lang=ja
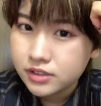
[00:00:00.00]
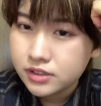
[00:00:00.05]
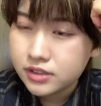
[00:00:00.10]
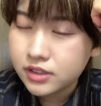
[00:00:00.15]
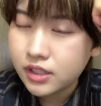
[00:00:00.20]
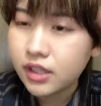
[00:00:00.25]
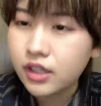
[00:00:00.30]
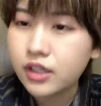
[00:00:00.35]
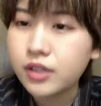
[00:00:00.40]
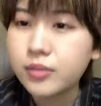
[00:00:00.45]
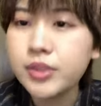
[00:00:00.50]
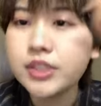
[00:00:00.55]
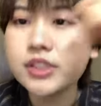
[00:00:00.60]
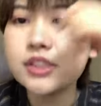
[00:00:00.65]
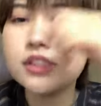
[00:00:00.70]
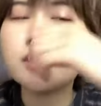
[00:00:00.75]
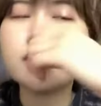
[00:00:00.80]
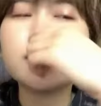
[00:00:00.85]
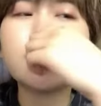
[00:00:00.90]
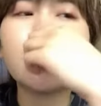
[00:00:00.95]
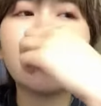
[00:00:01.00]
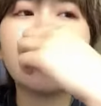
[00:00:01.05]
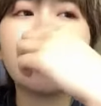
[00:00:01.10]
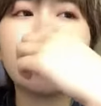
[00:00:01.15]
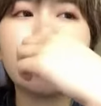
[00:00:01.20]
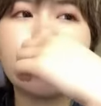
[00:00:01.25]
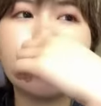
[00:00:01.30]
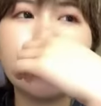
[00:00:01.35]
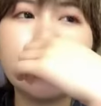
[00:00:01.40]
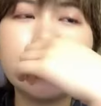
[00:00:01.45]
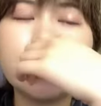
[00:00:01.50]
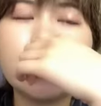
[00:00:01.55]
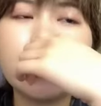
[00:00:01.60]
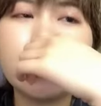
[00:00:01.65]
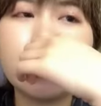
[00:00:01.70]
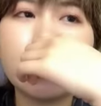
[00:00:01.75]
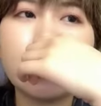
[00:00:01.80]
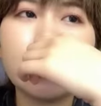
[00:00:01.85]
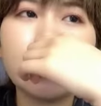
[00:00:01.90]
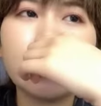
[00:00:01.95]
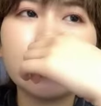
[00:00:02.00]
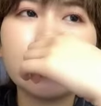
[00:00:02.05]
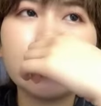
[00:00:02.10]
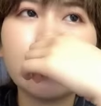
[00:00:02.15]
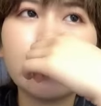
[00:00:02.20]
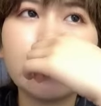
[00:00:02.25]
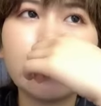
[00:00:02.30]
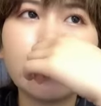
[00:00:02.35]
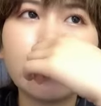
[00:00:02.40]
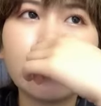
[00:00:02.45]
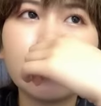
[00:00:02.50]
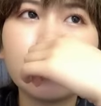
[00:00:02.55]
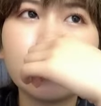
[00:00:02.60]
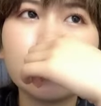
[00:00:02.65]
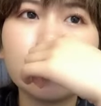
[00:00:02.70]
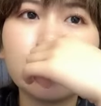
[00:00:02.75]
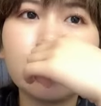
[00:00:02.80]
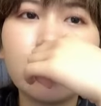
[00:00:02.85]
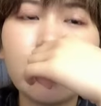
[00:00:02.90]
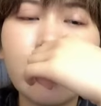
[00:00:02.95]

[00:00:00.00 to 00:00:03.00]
なんかイマジンさんが振り付けてくださった曲っ